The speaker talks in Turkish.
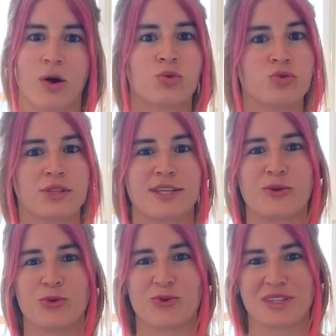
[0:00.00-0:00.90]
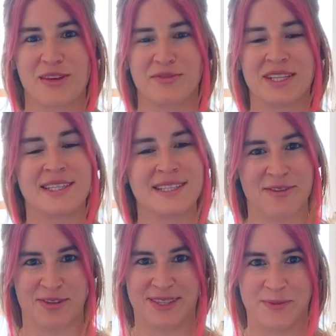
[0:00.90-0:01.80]
Yani 37 günlük defterini
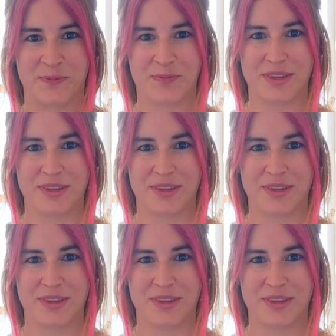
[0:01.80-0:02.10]
devirdim.